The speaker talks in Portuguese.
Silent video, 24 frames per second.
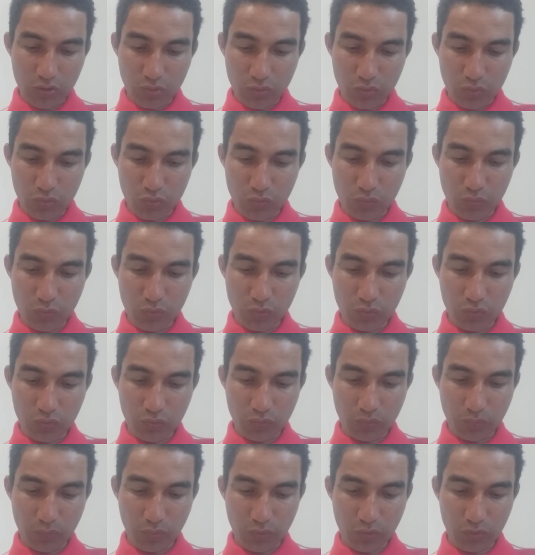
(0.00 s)
do
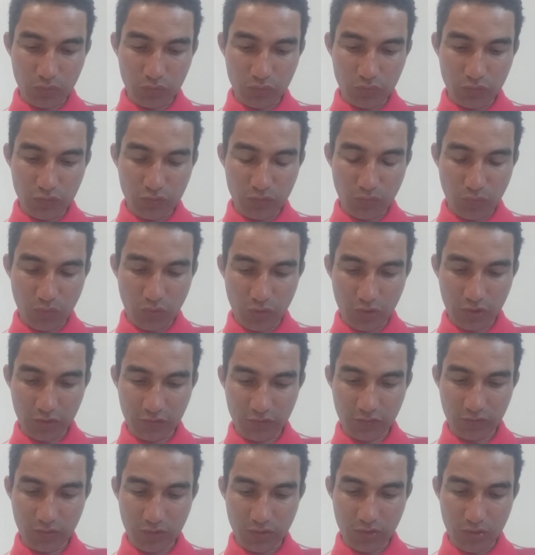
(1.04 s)
mundo produz
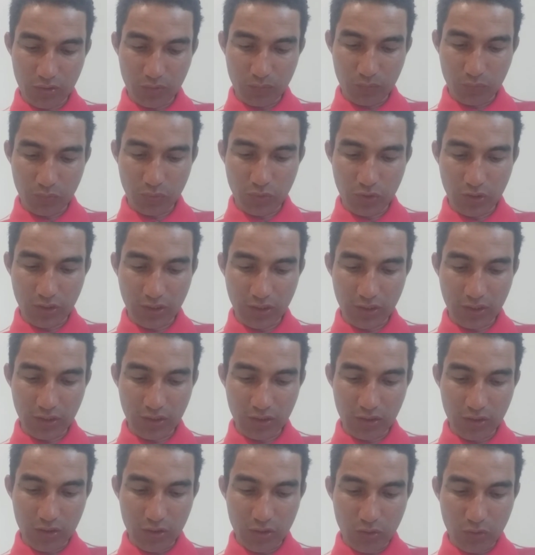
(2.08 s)
morte,
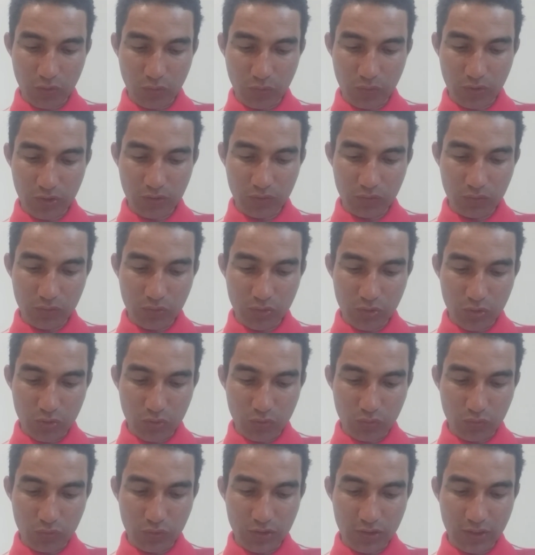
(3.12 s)
porque quando
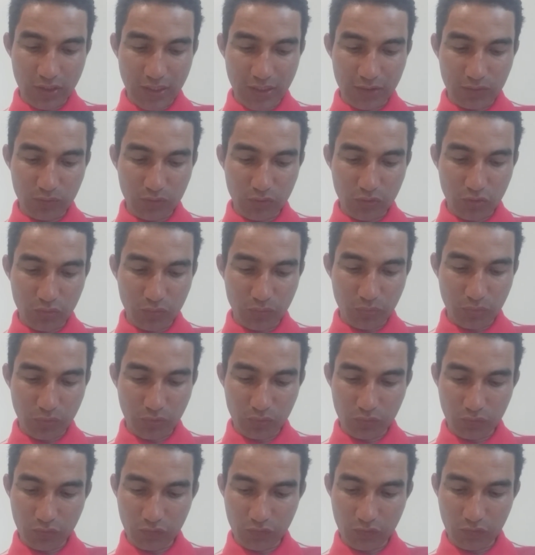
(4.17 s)
cuidado não
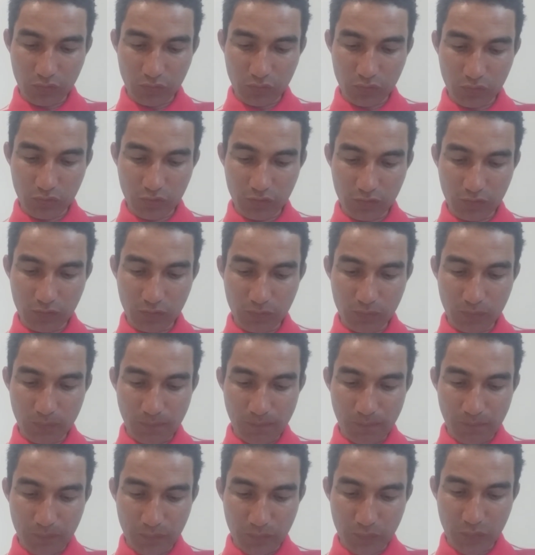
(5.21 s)
produziu isto,
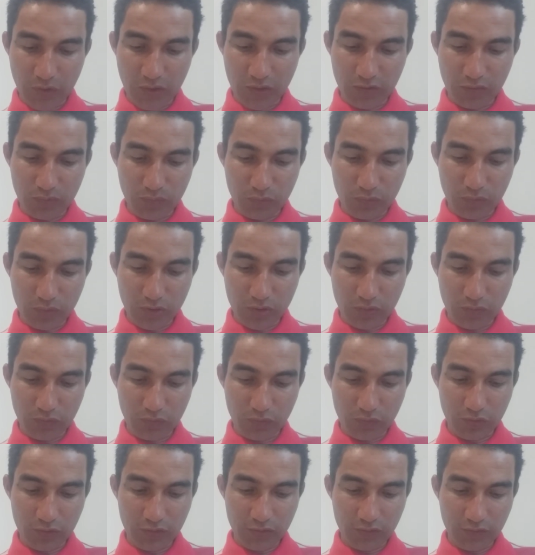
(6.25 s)
mesmo em
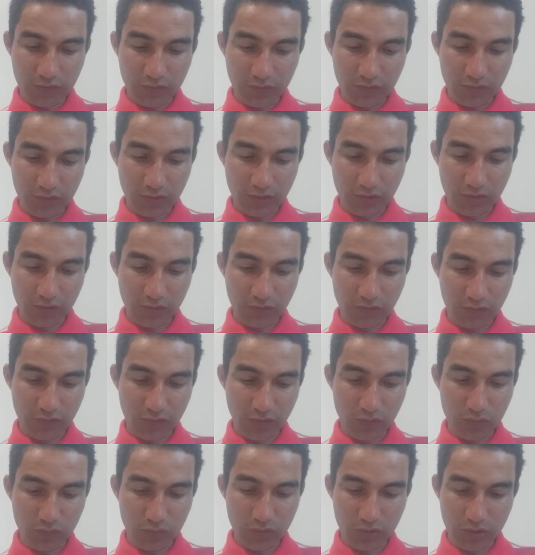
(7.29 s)
vós que,
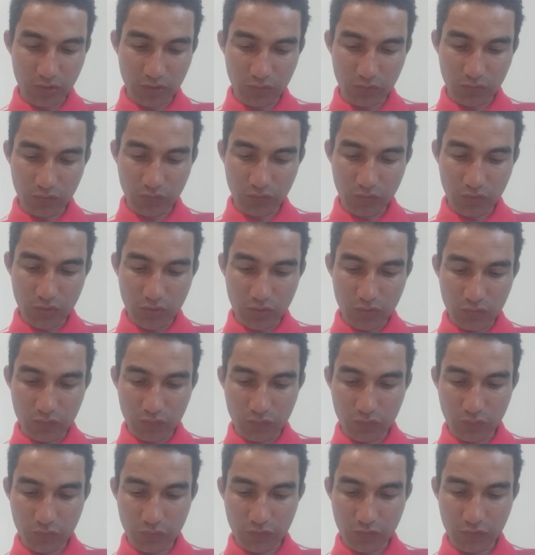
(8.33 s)
segundo Deus,
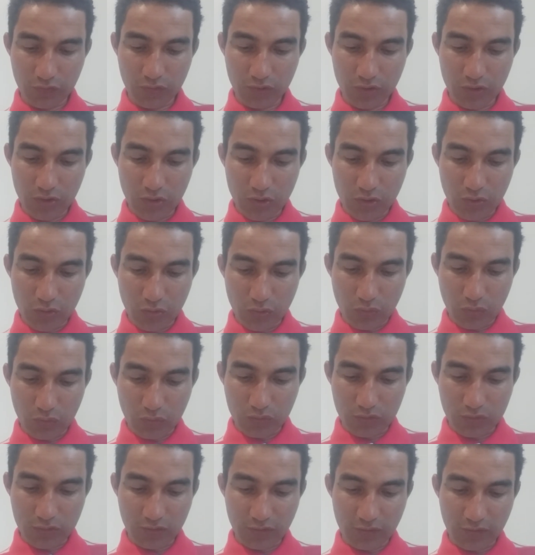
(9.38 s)
foste
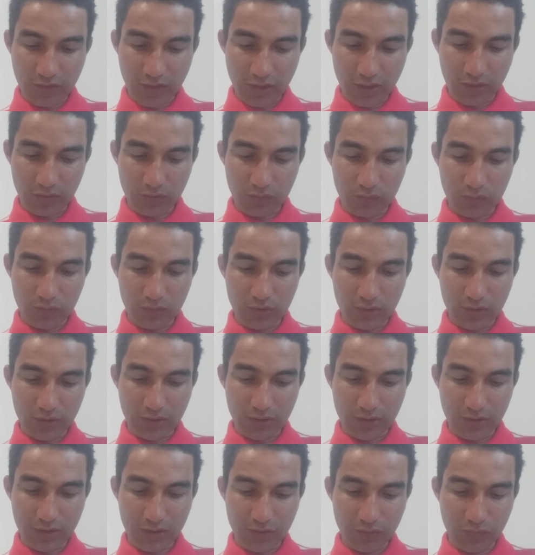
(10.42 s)
contristado,
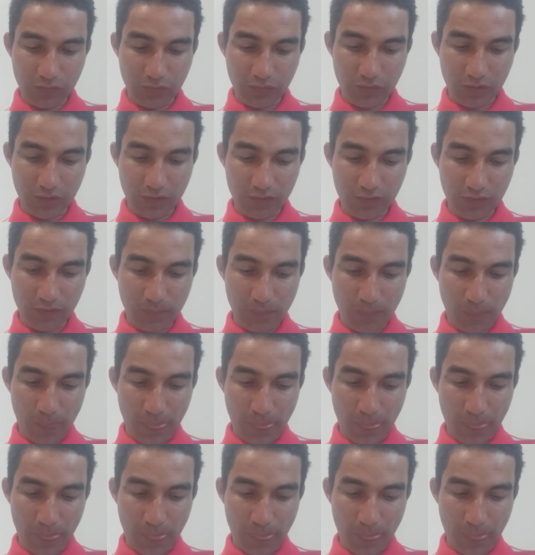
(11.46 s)
que defesa